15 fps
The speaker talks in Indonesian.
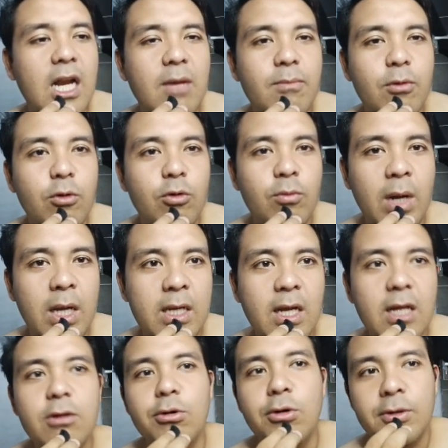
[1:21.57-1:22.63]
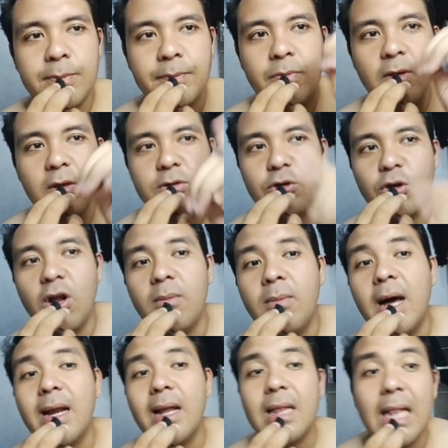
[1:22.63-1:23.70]
ada pengumumannya tuh
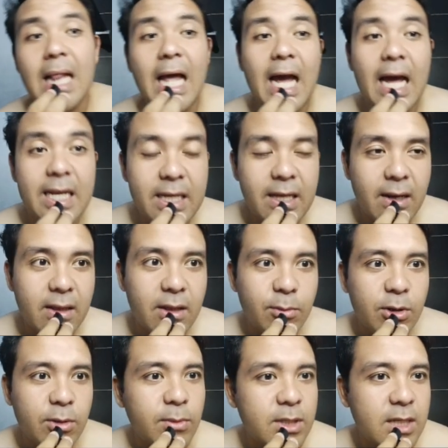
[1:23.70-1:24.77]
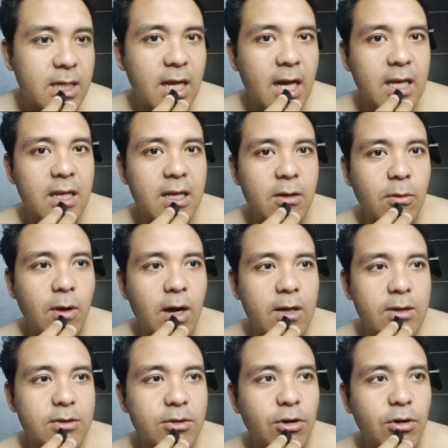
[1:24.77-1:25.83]
Zona Barat telah hadir teman-teman jadi hari ini gua akan